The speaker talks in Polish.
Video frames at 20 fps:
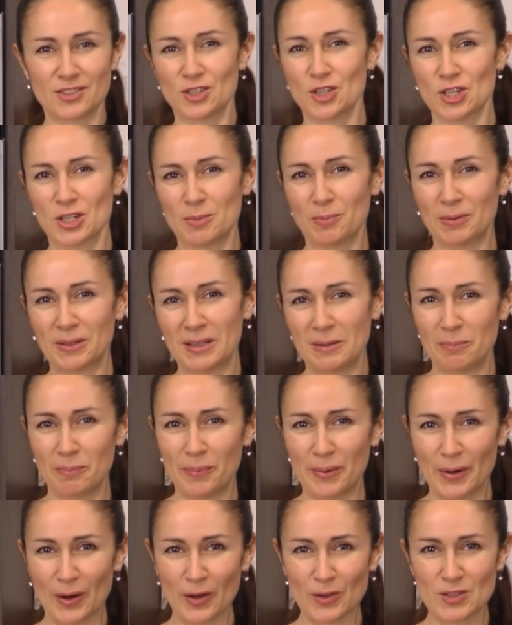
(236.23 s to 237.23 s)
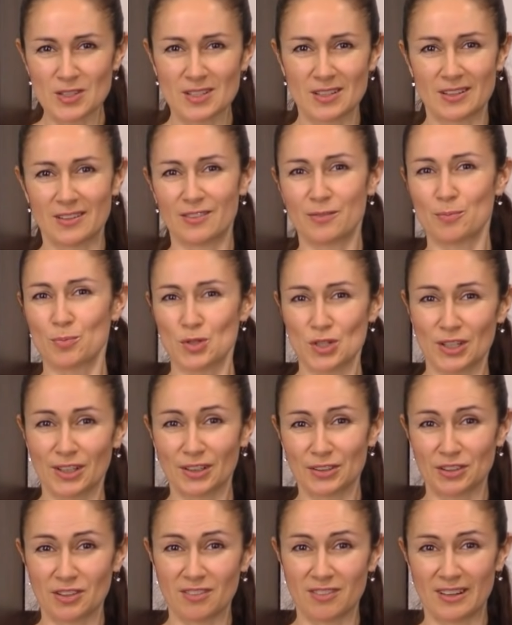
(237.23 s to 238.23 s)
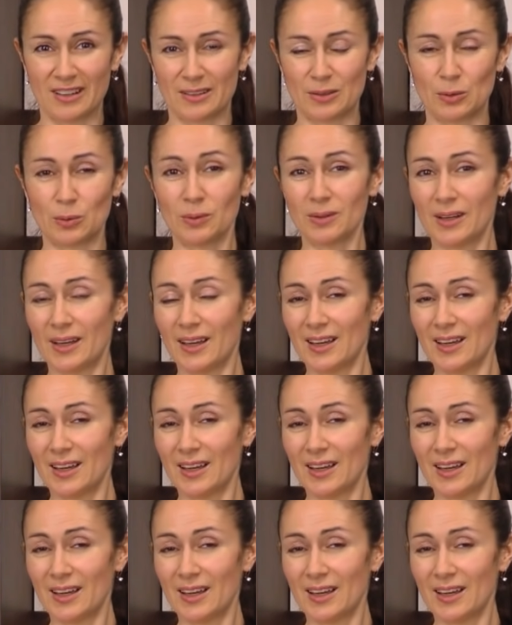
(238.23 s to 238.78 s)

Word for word: szybki, prosty w przygotowaniu.